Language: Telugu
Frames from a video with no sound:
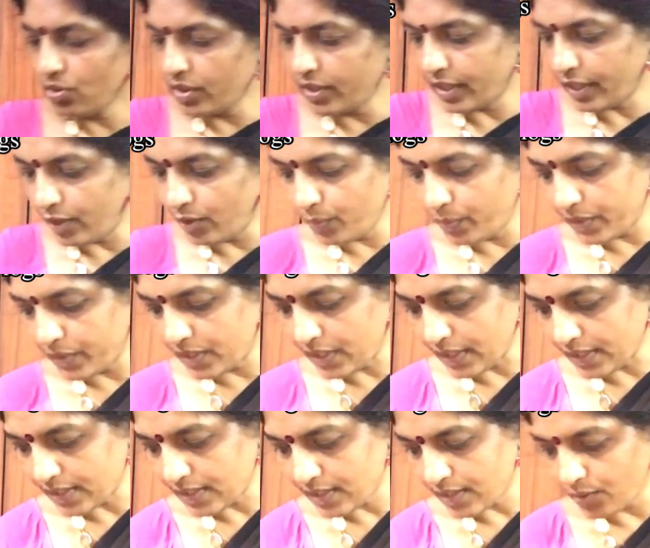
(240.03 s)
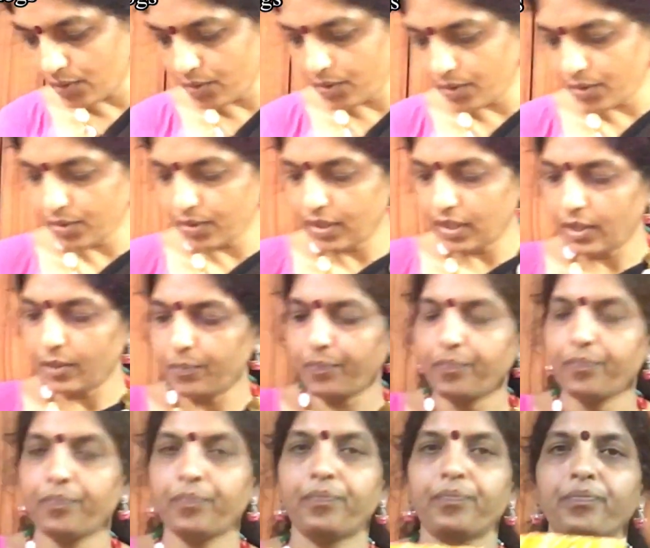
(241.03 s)
ఒక టెన్ రూపీస్ ఎక్స్ట్రా ఉంటుంది
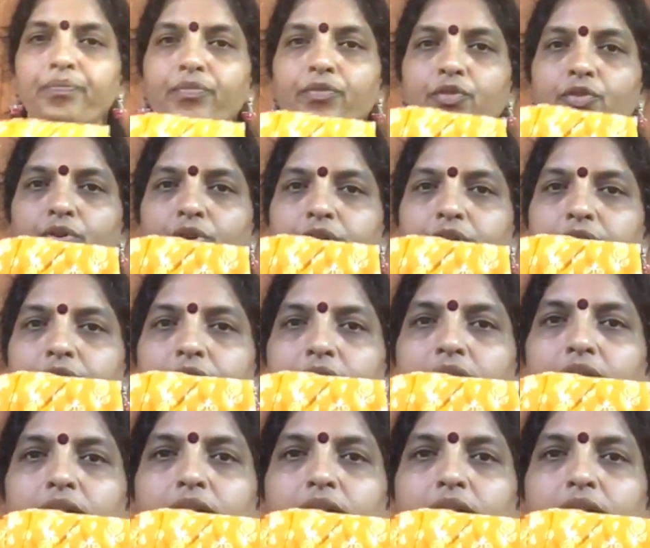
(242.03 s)
చూడండి